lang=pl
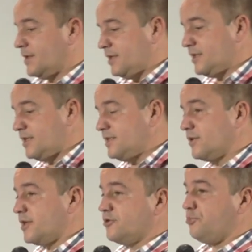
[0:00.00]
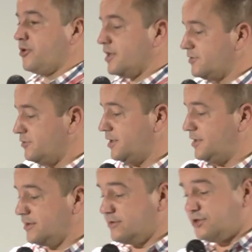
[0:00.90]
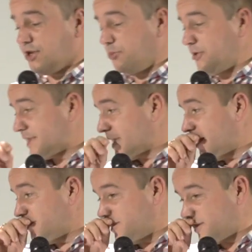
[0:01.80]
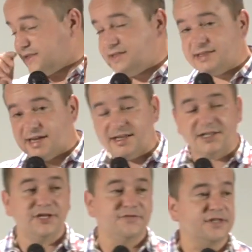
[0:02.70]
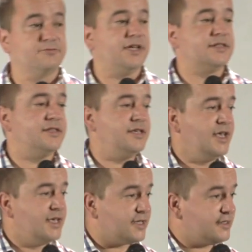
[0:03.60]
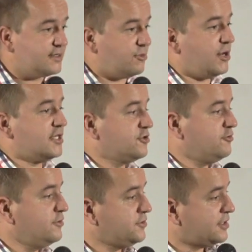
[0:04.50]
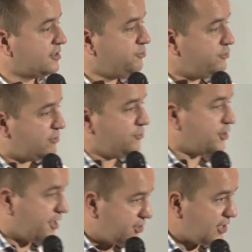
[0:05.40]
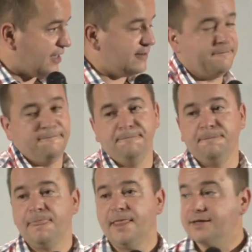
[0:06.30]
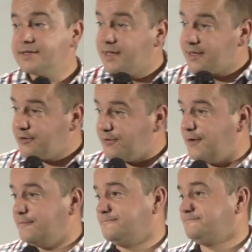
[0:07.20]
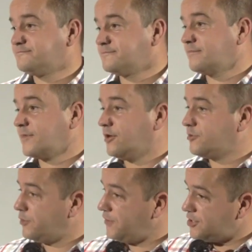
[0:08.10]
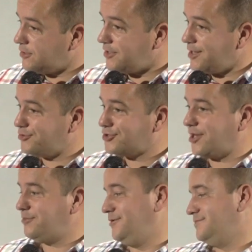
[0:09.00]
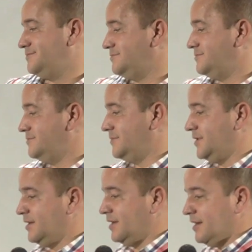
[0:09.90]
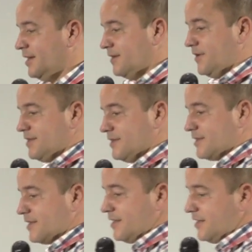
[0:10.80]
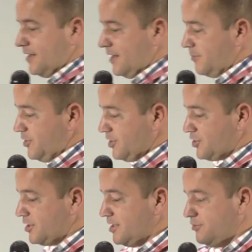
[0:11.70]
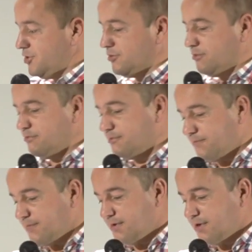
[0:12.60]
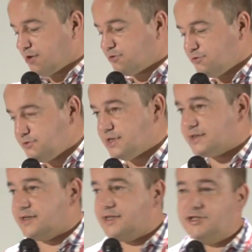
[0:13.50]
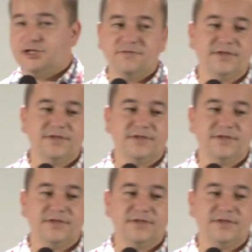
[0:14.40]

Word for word: I ta historia to pokazuje. Jezus chciał być sam, ale kiedy znalazł się w sytuacji, kiedy zobaczył ludzi, zrobiło mu się ich żal, zareagował, odpowiedział na ich potrzeby. Więc e, myślę, że gdybyśmy jako ludzie znaleźli się